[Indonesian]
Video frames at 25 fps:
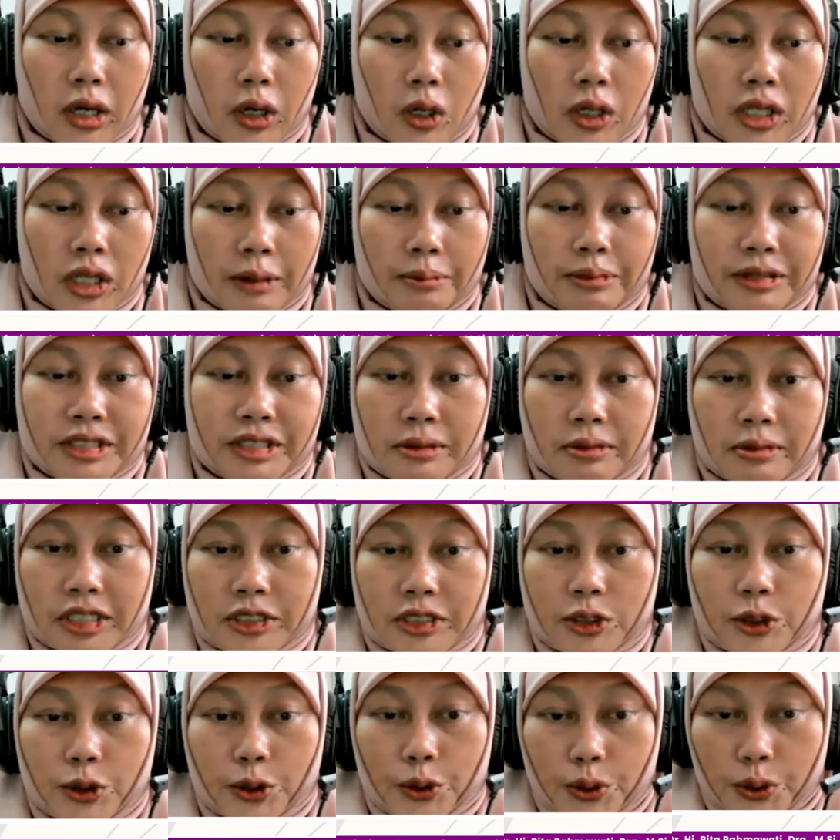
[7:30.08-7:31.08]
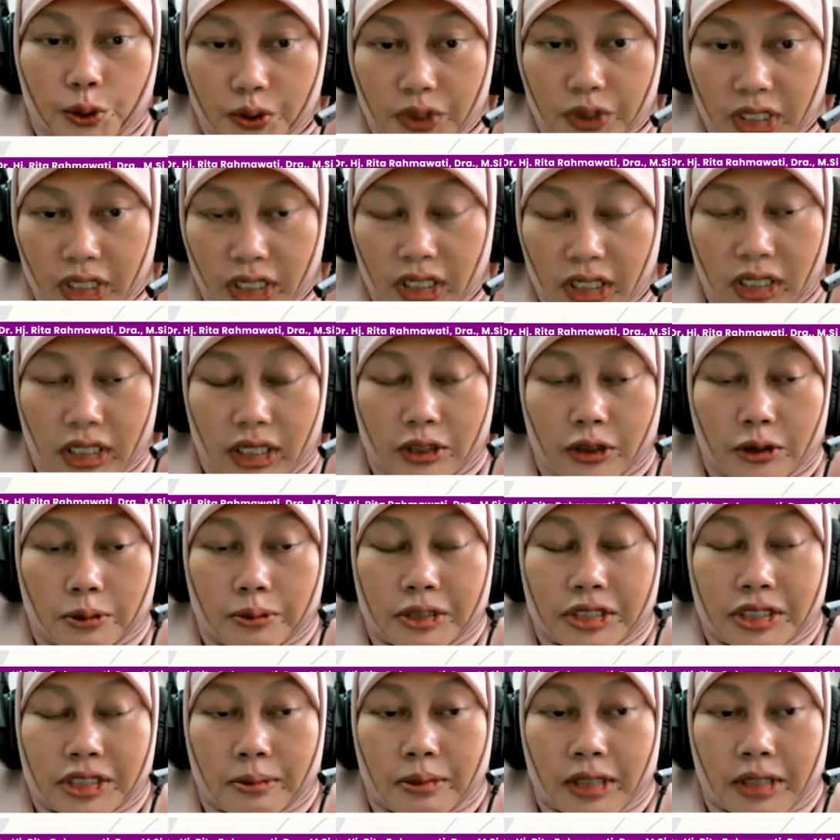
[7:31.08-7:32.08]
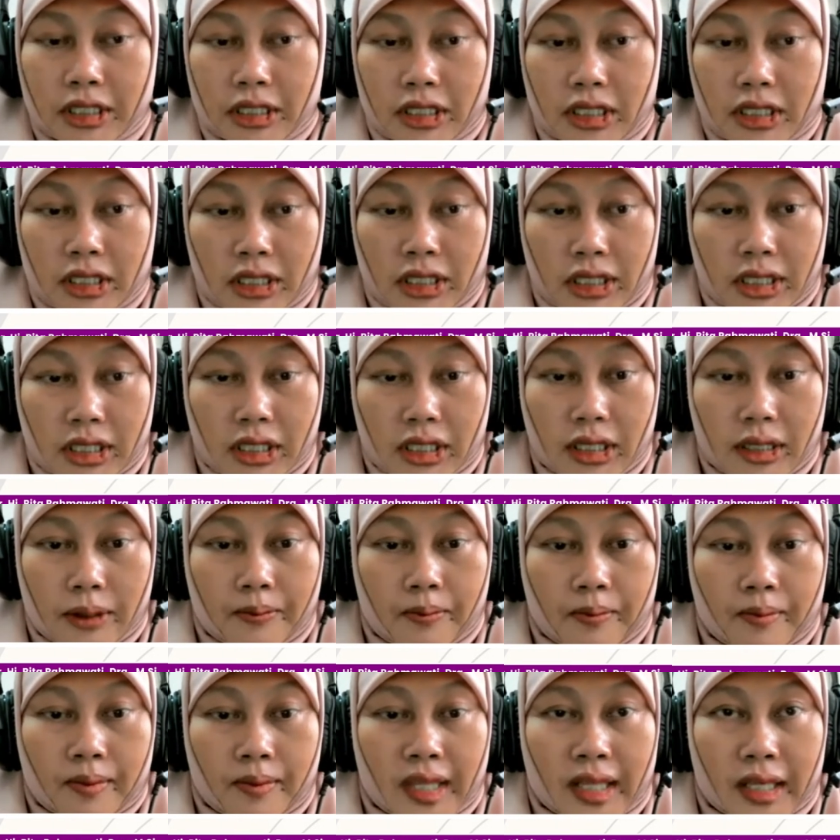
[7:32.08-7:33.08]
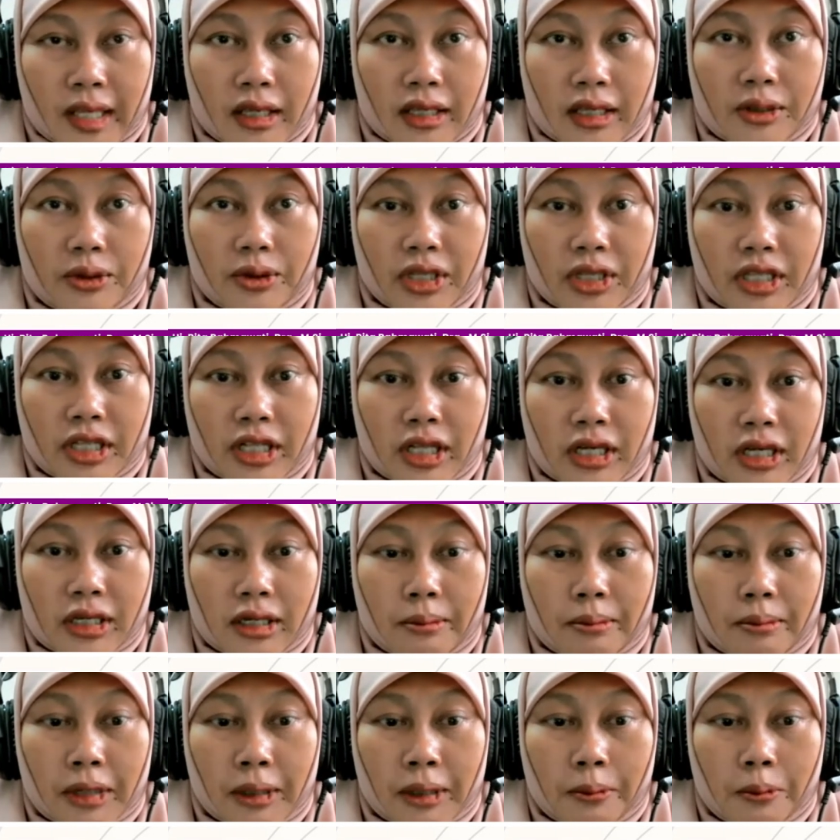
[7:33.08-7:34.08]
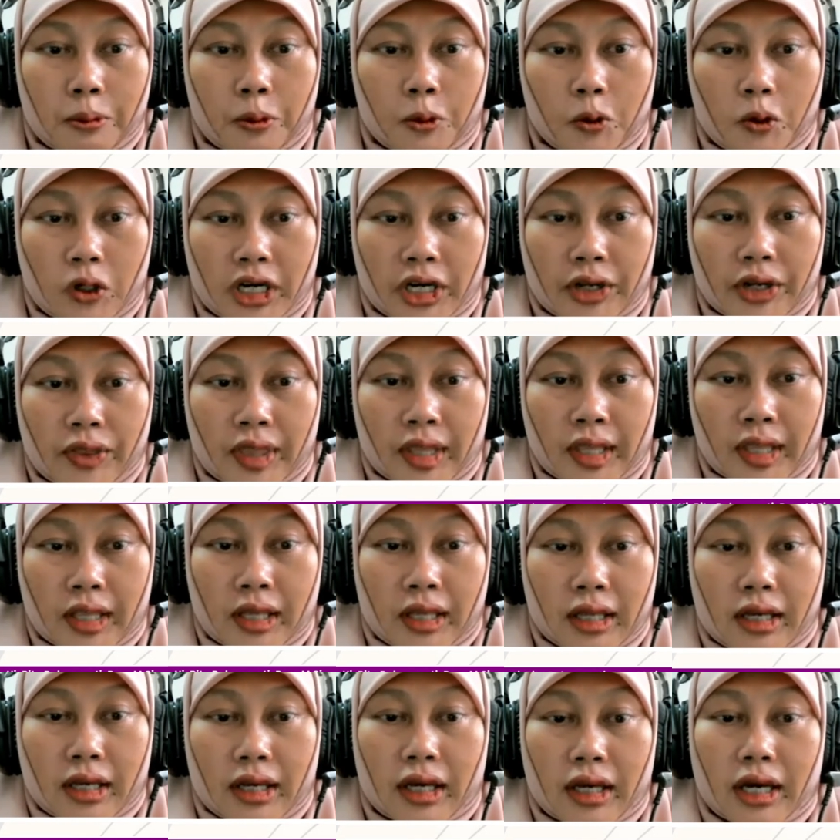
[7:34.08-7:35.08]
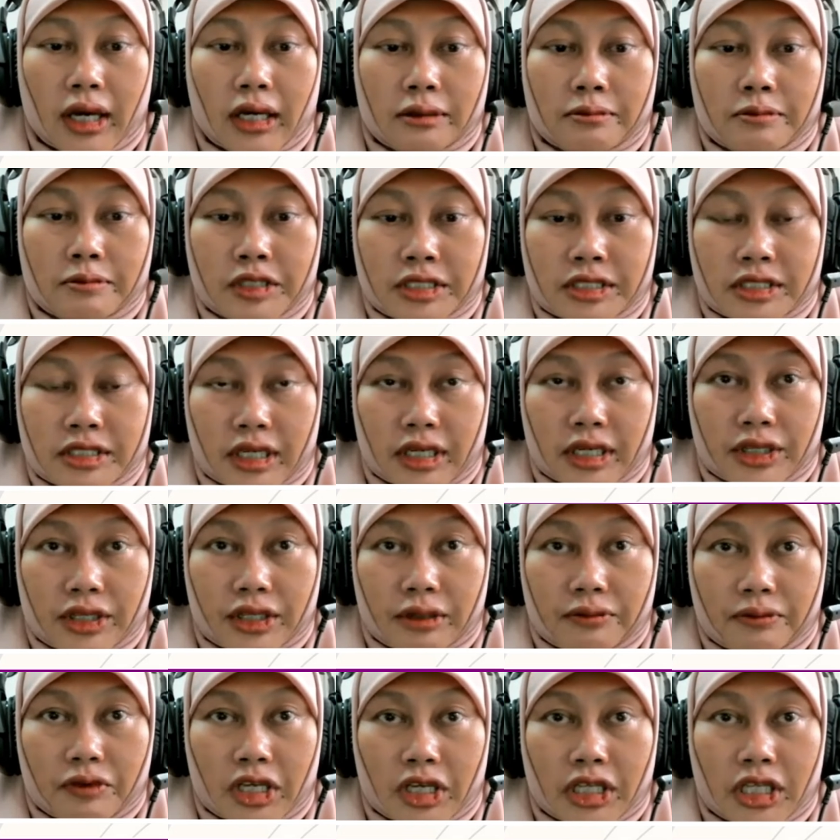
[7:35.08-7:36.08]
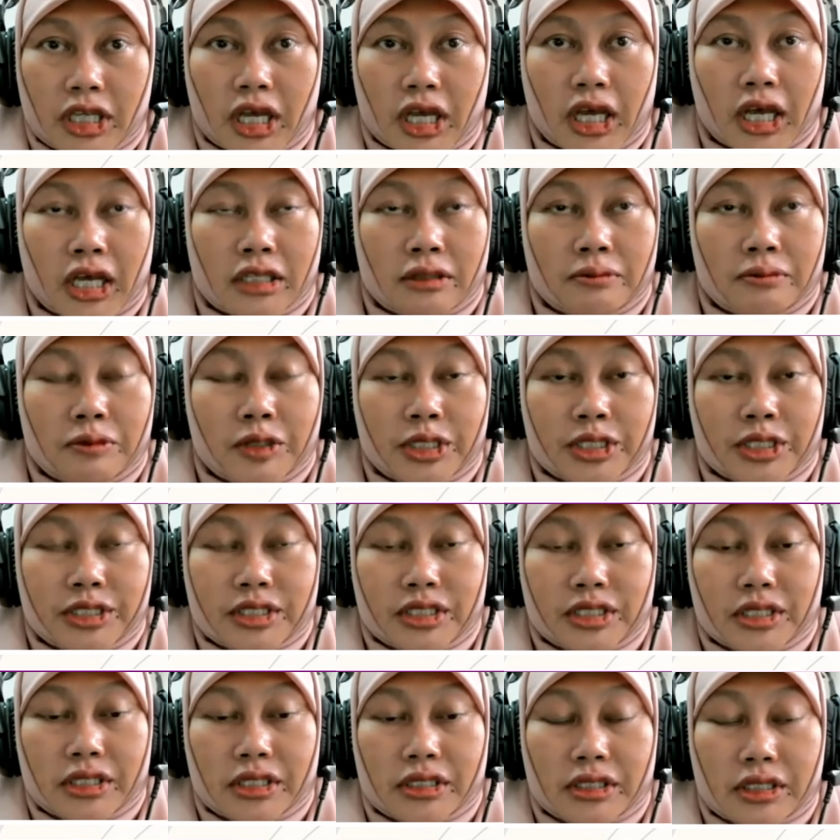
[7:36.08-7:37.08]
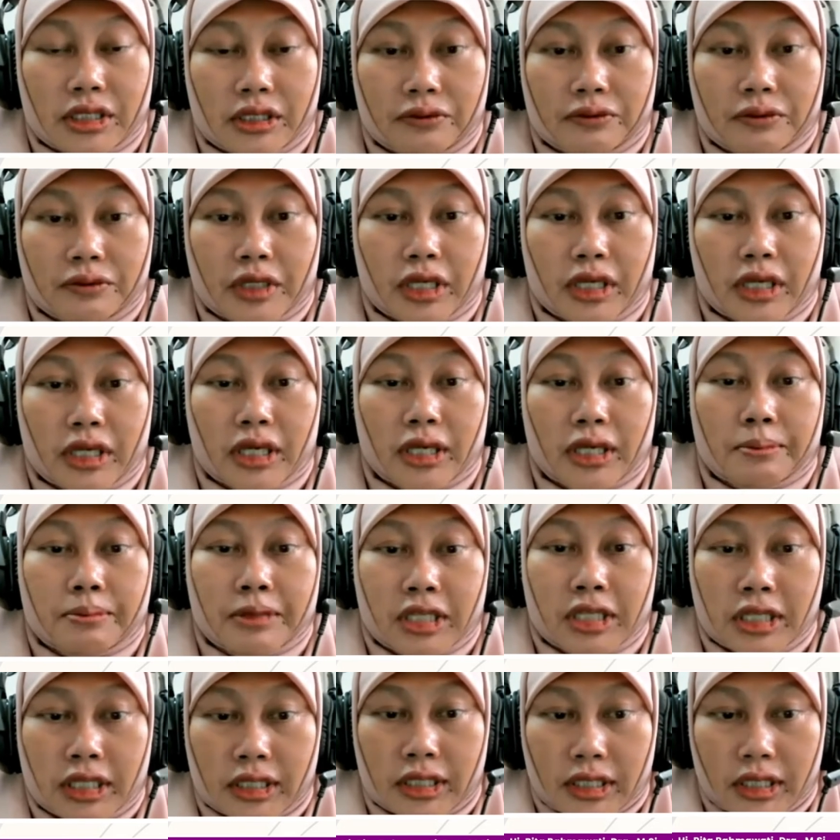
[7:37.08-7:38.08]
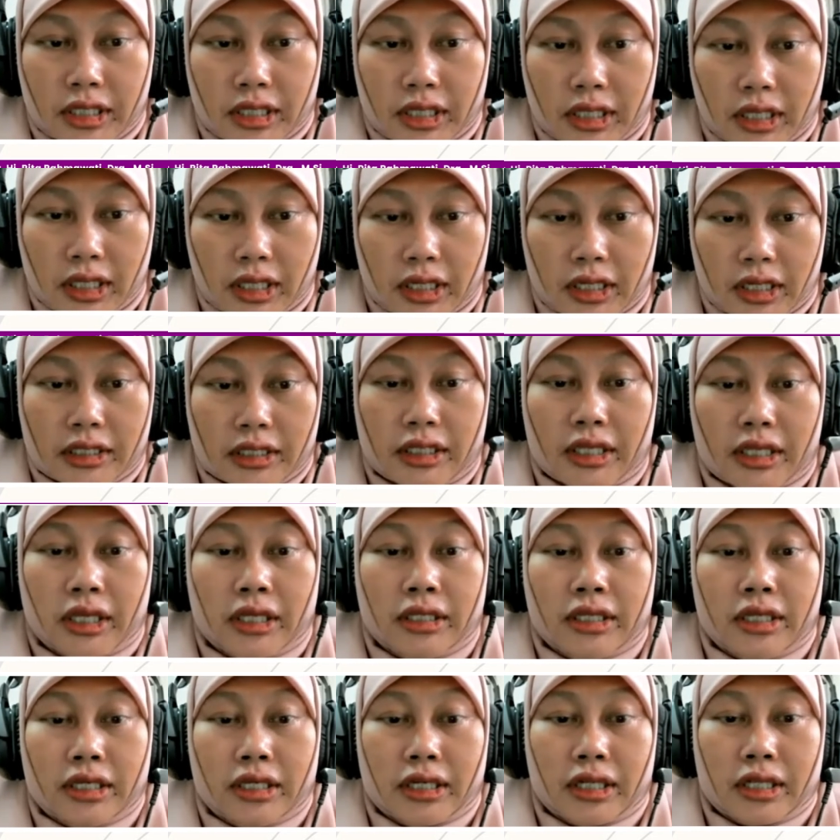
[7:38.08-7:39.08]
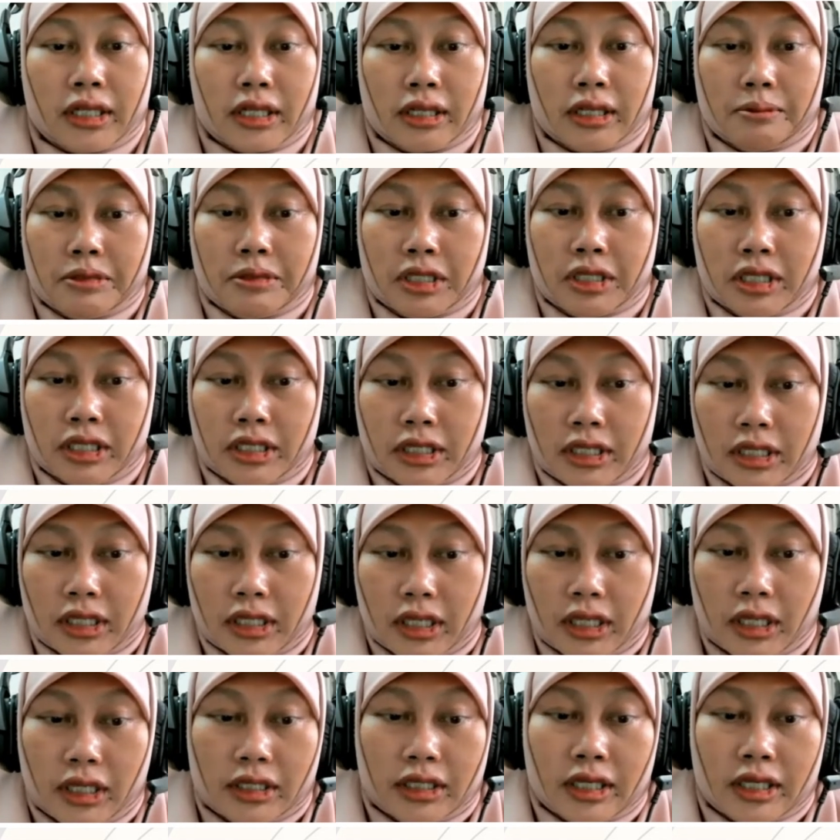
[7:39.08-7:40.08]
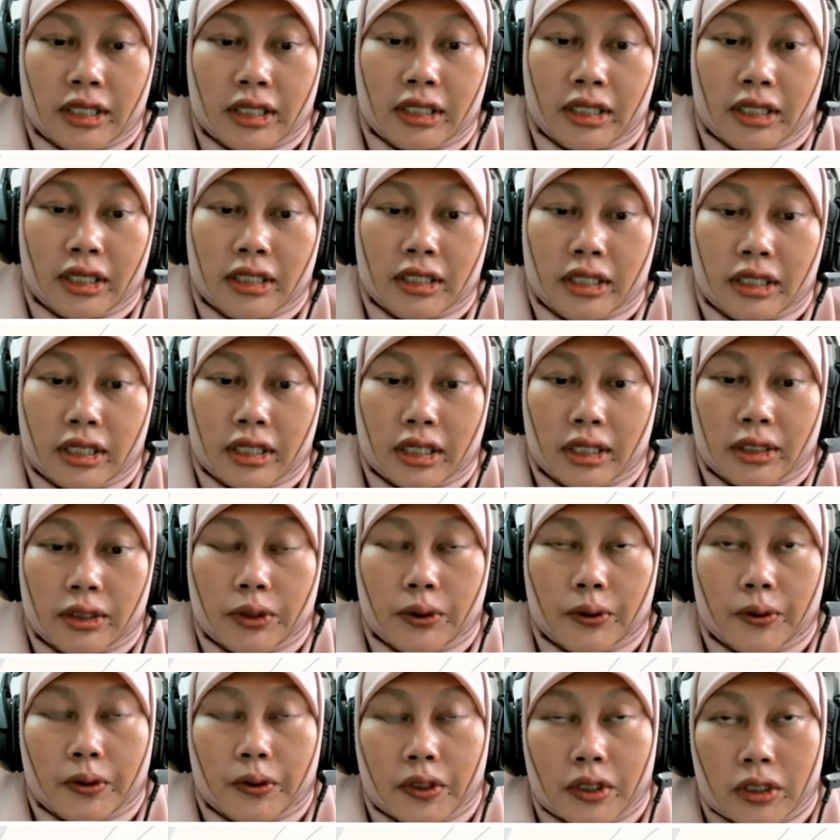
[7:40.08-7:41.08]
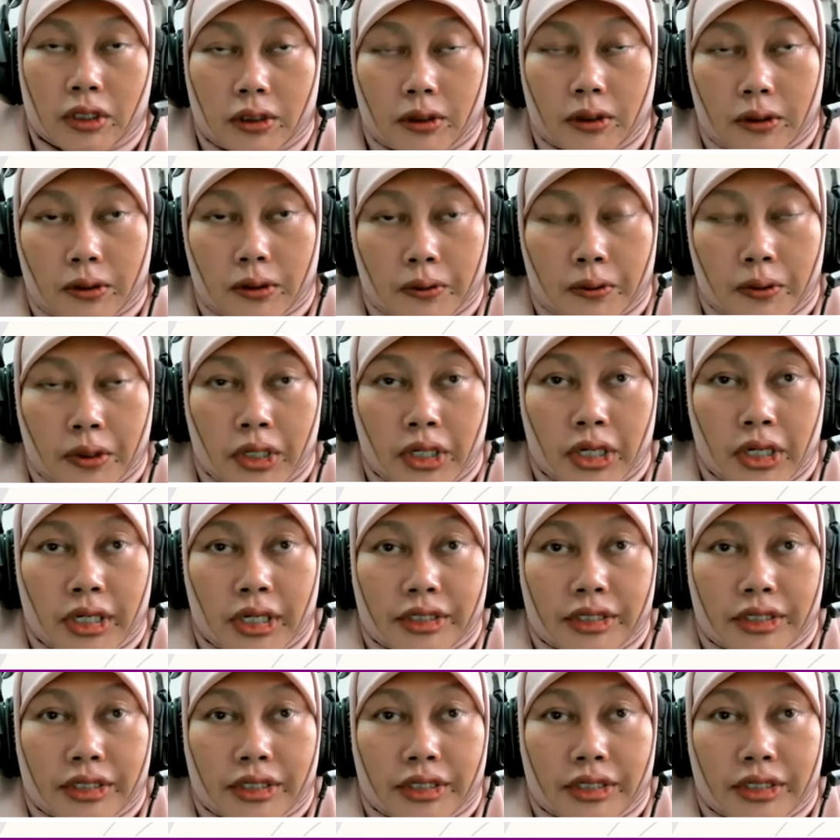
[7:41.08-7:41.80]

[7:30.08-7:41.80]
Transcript: oleh pejabat struktural atau pejabat lini itu adalah kemampuan administratif. Ada administrative ability technical ability dan technical know-how.